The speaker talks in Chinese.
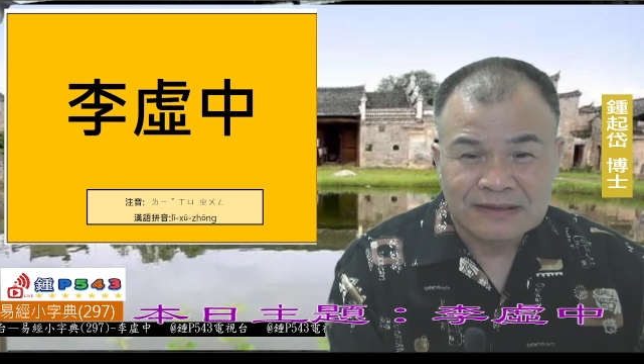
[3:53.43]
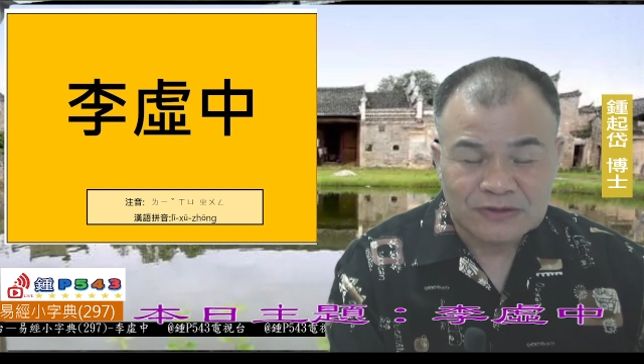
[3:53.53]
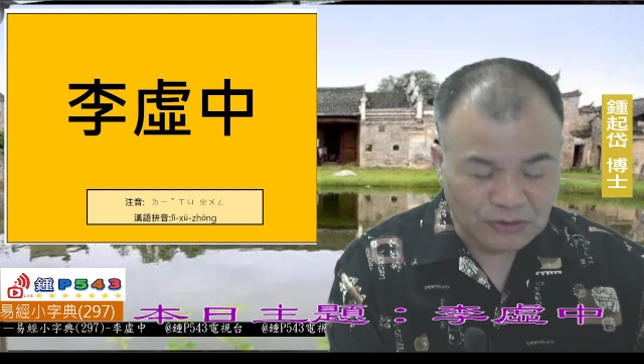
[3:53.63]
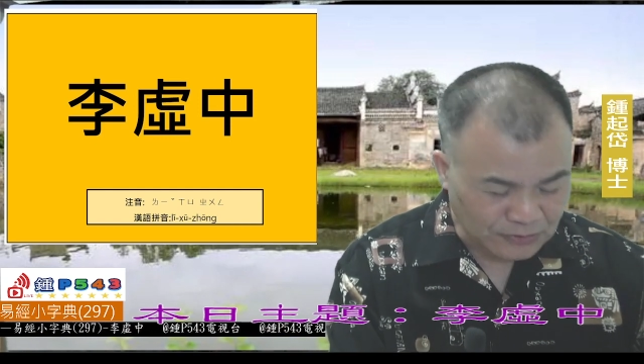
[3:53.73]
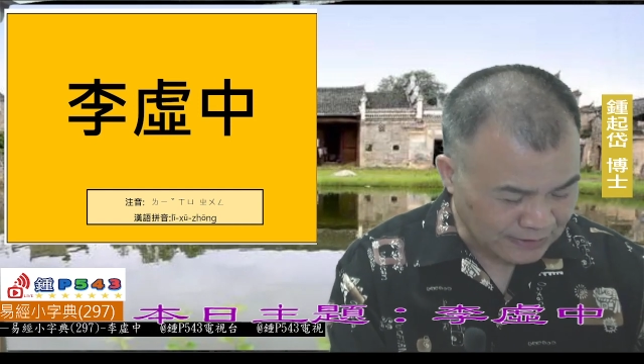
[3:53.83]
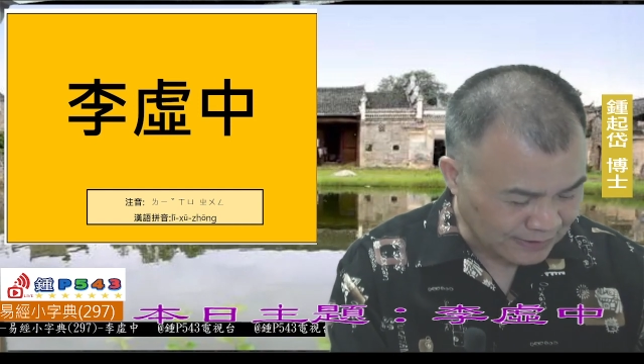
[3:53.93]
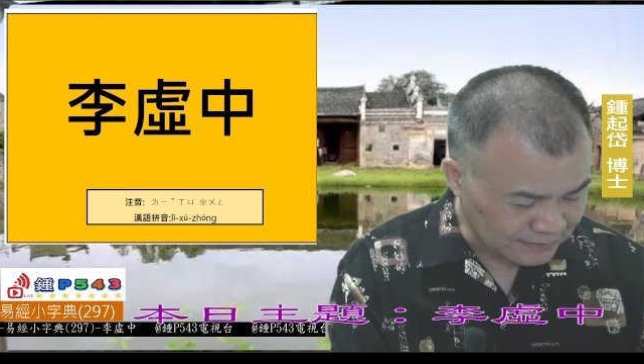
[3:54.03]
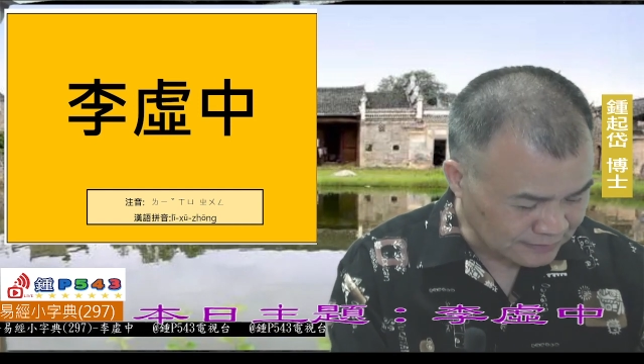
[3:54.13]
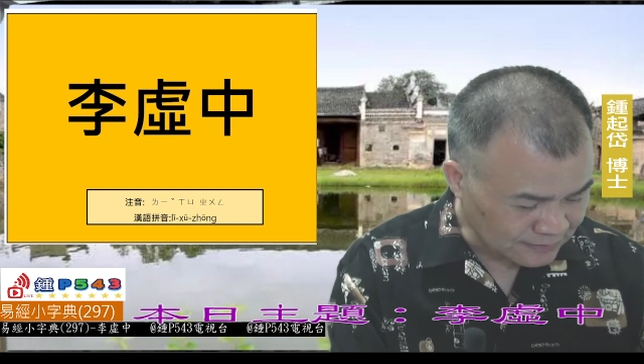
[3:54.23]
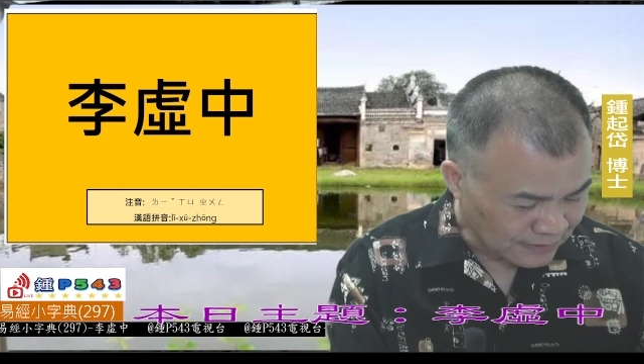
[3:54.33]
所对照干
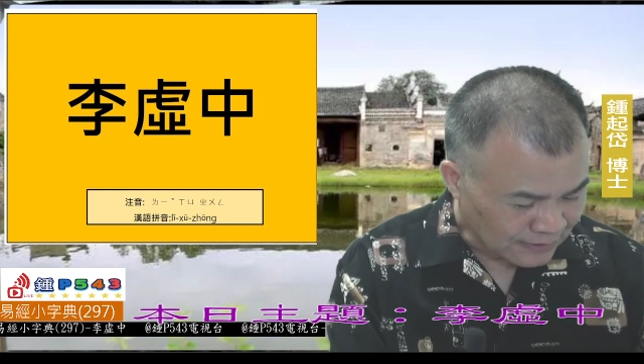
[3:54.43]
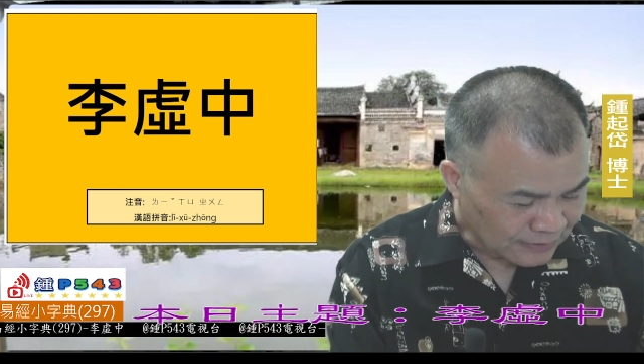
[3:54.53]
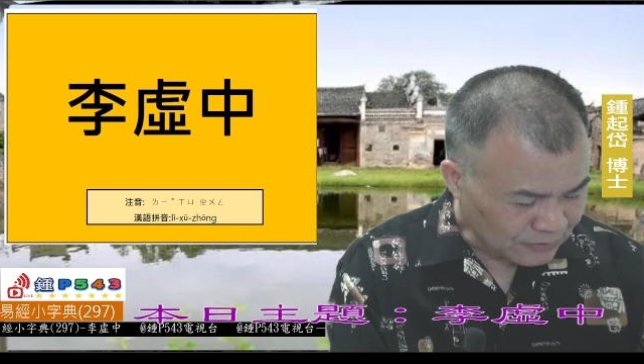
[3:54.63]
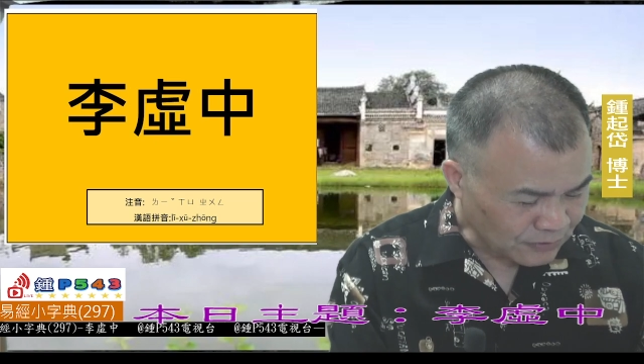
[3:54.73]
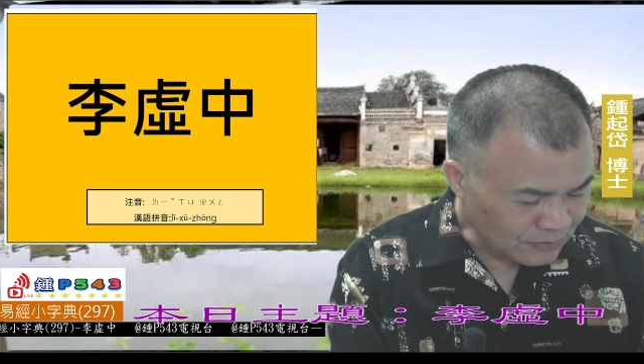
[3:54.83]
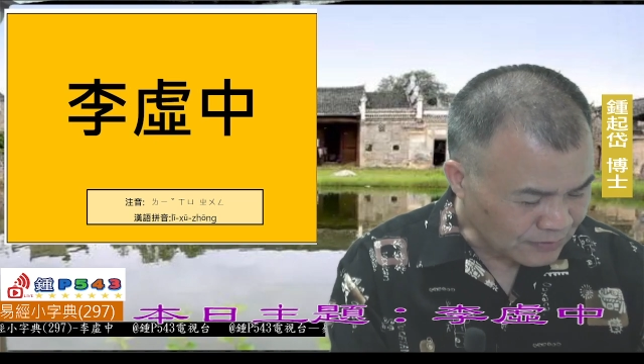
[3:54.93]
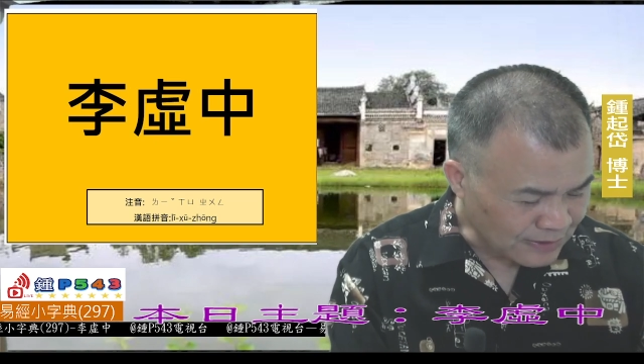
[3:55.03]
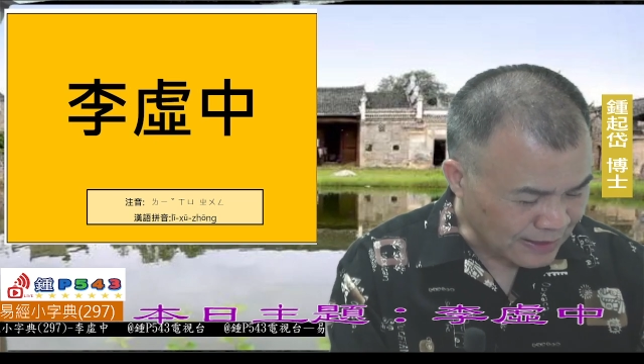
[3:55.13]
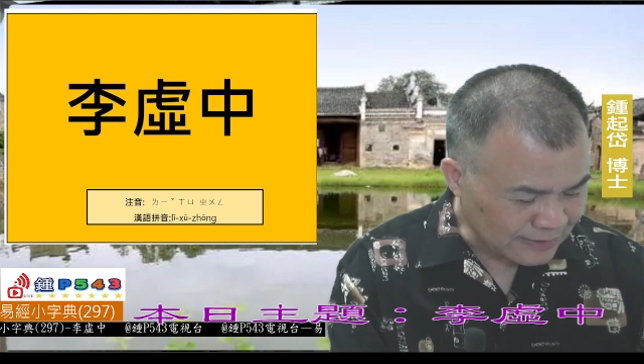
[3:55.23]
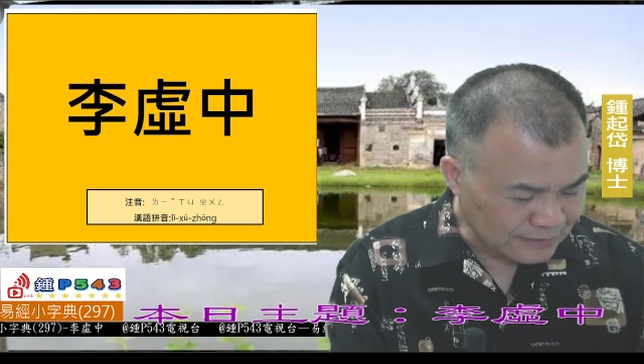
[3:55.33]
支，
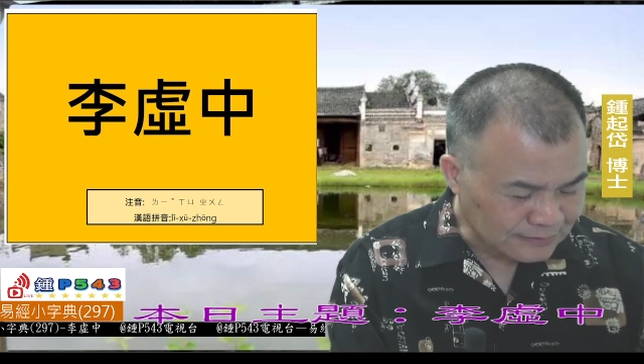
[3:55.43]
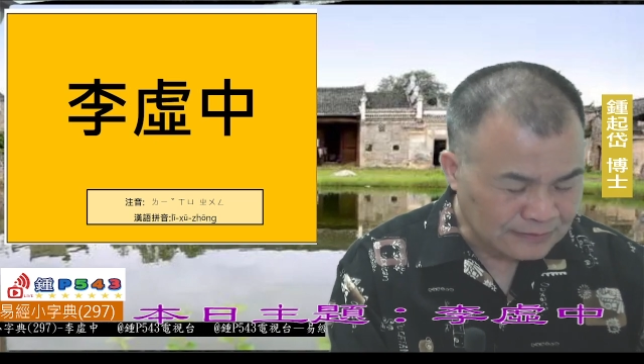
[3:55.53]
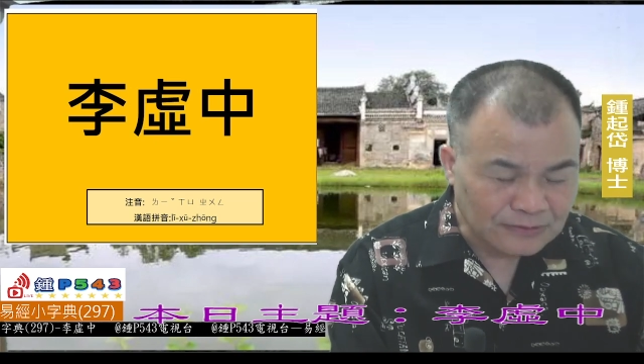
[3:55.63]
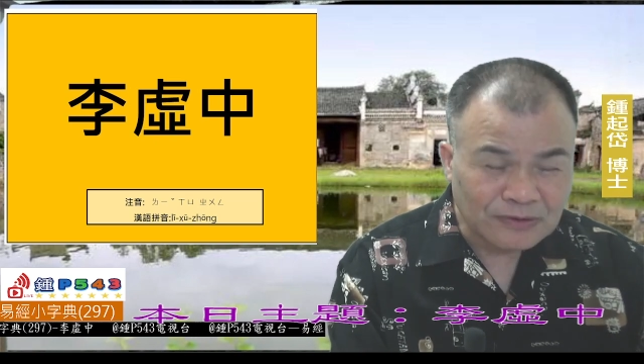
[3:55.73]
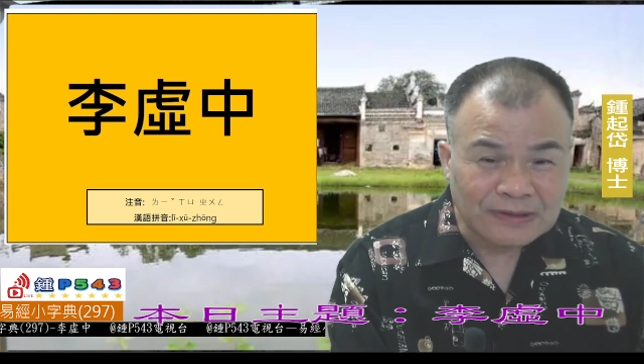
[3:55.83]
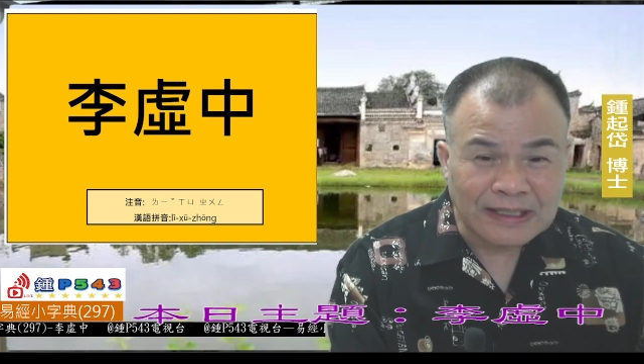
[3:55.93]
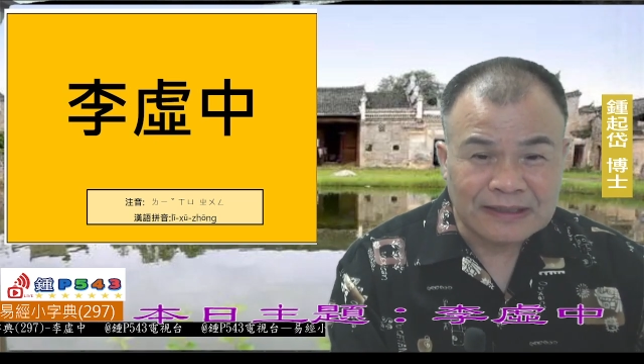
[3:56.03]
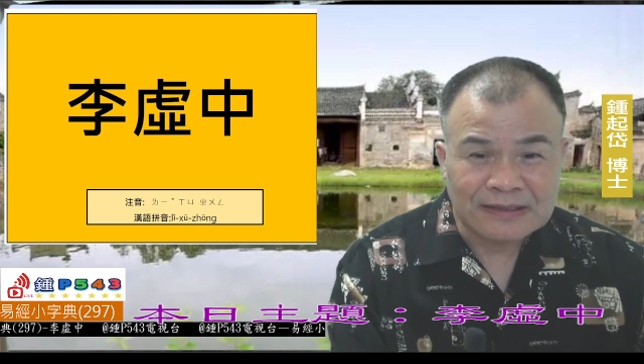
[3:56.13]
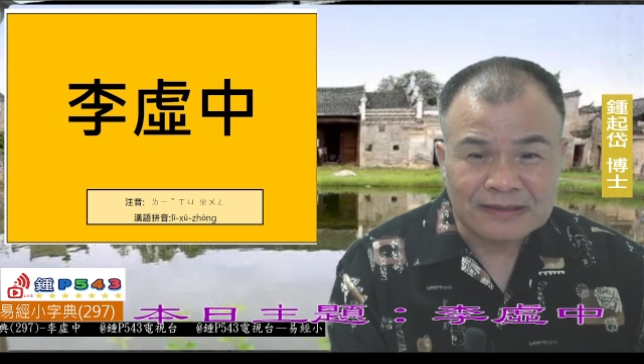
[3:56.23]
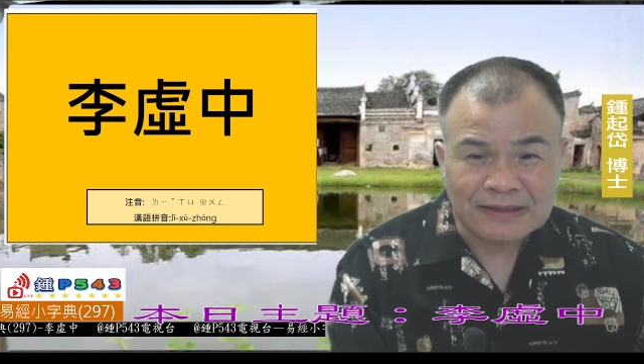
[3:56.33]
用来用来
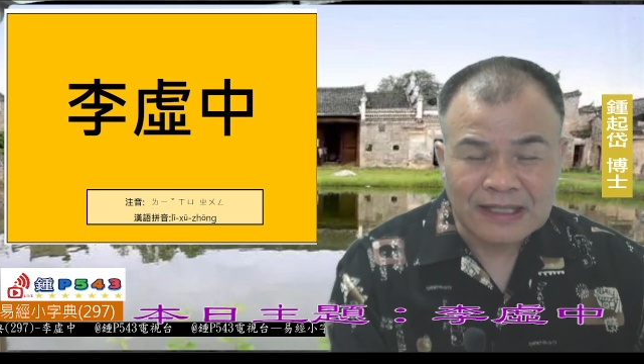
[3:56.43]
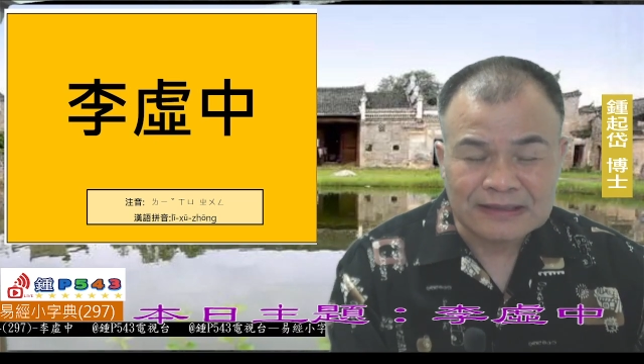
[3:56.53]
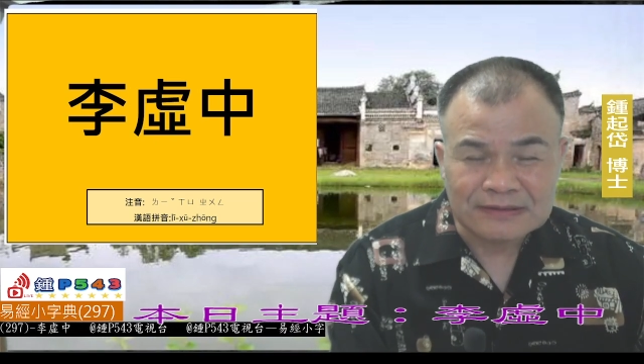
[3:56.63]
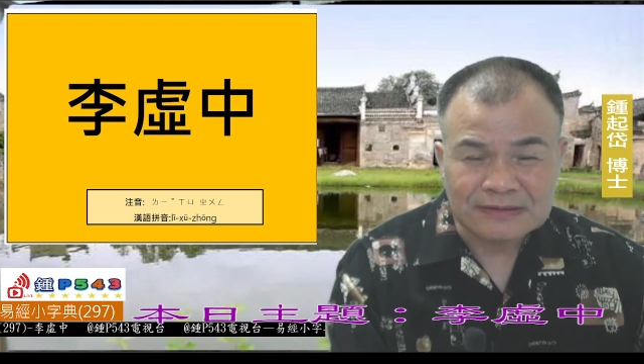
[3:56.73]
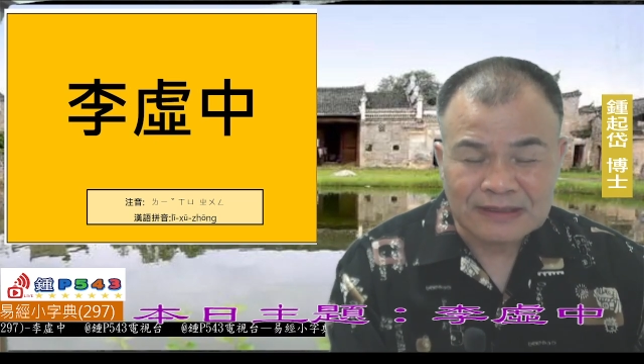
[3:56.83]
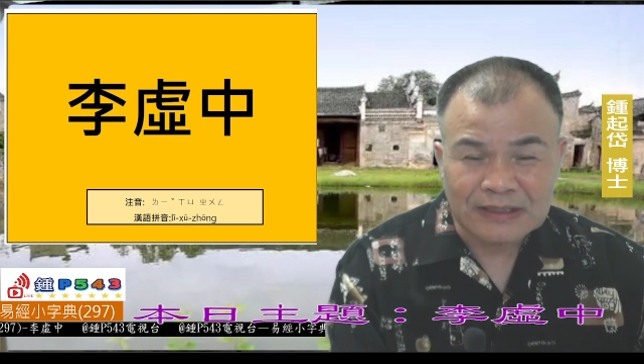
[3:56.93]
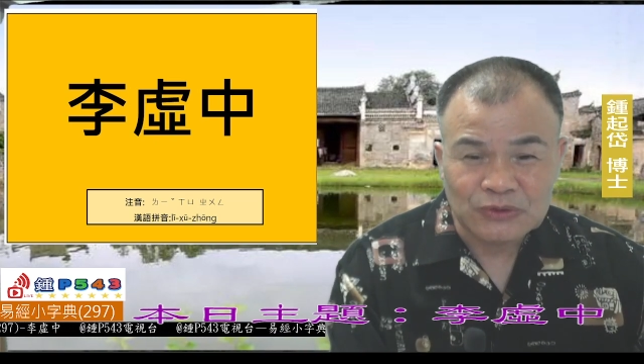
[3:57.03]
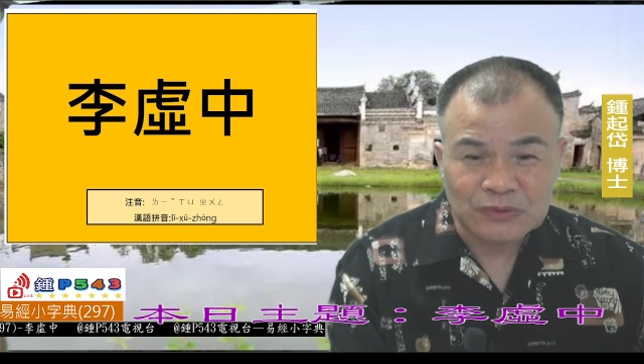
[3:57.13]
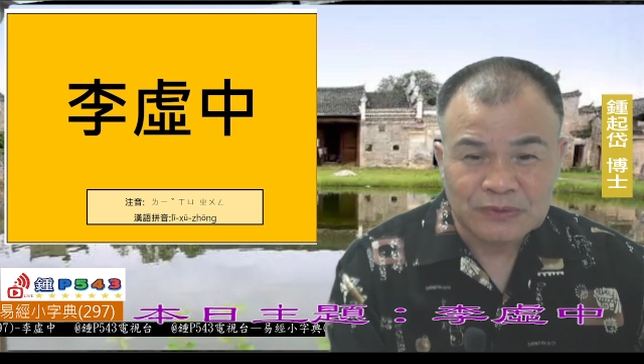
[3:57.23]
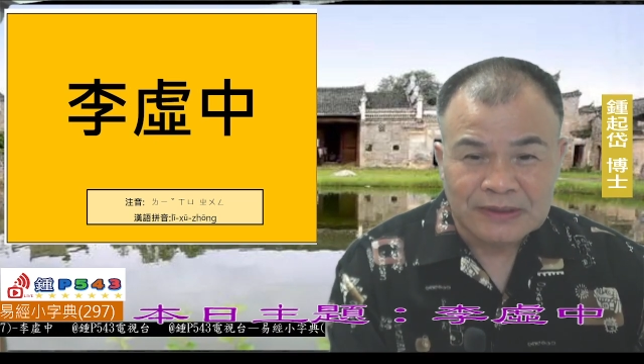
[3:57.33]
呢看看
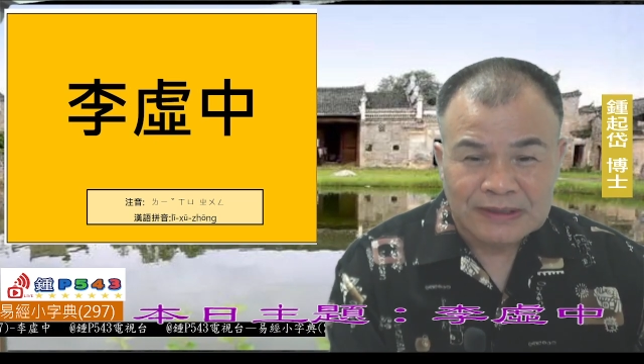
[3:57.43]
出